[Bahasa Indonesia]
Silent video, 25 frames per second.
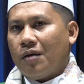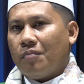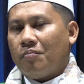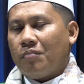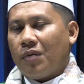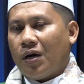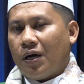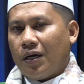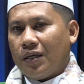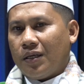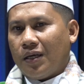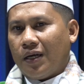
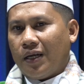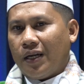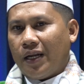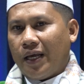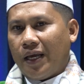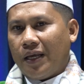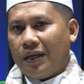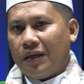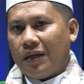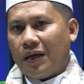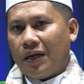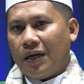maka yang
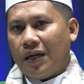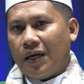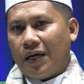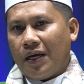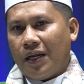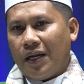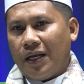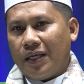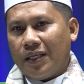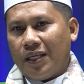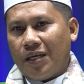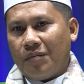lain ada
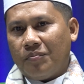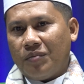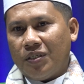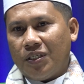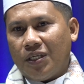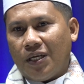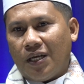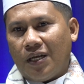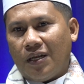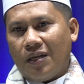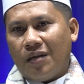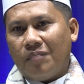kalanya
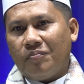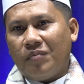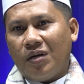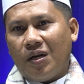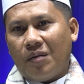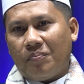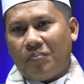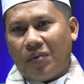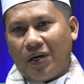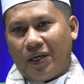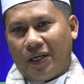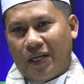bisa
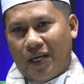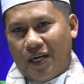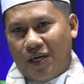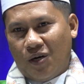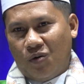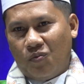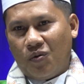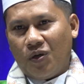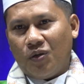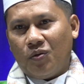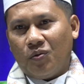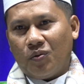mendapatkan
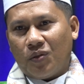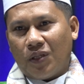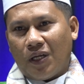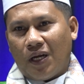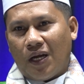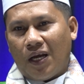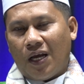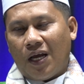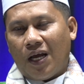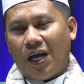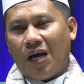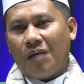dua
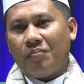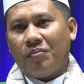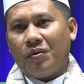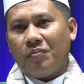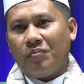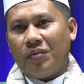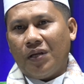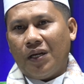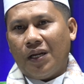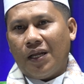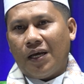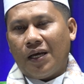juta
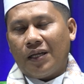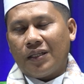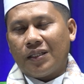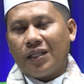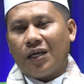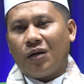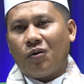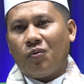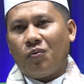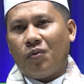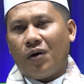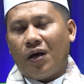apabila
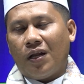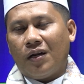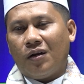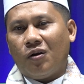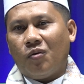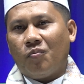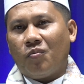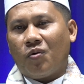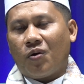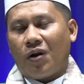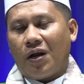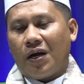taruhan
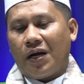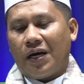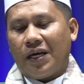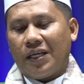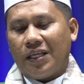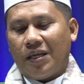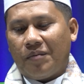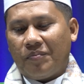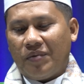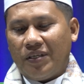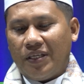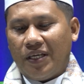nomor
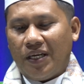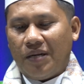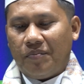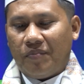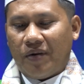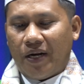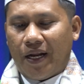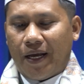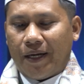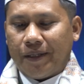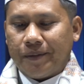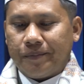angkanya menjadi
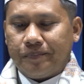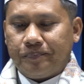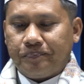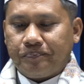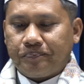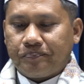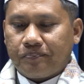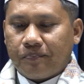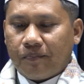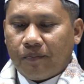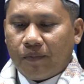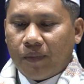menang.
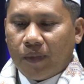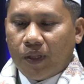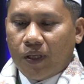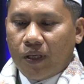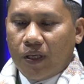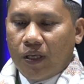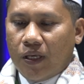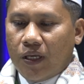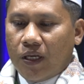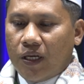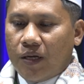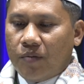
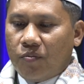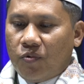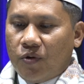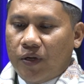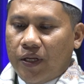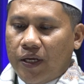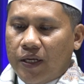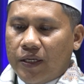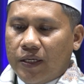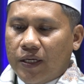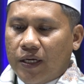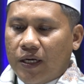
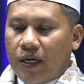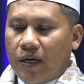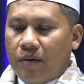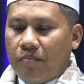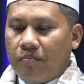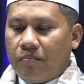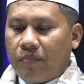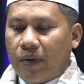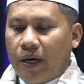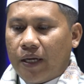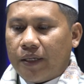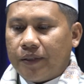Kemudian yang
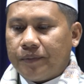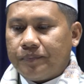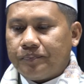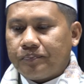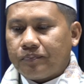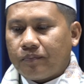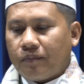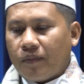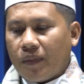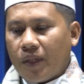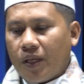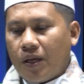keempat,
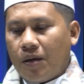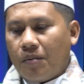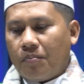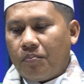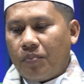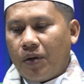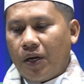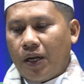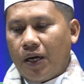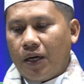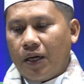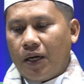
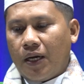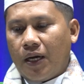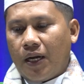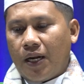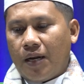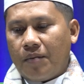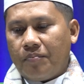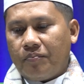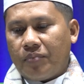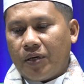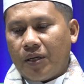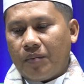
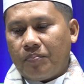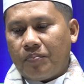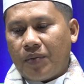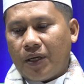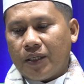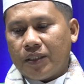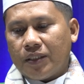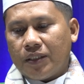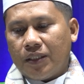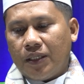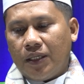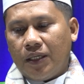pelanggaran
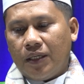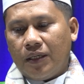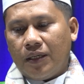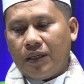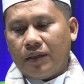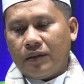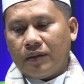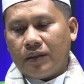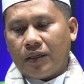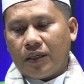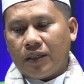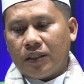privasi
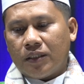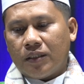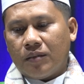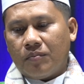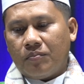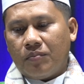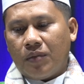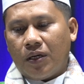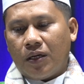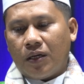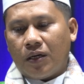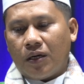dan
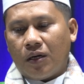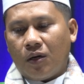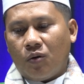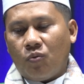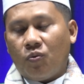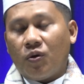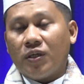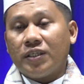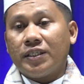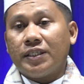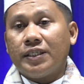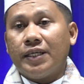tersebar
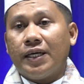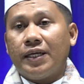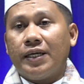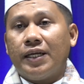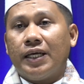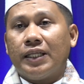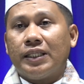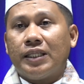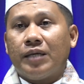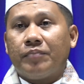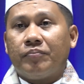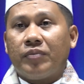luasnya
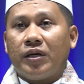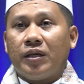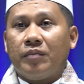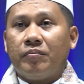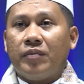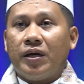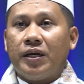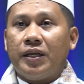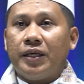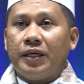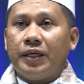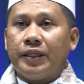data
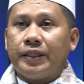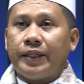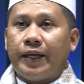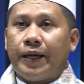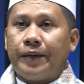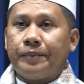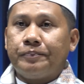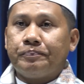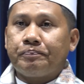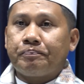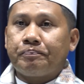pribadi kita.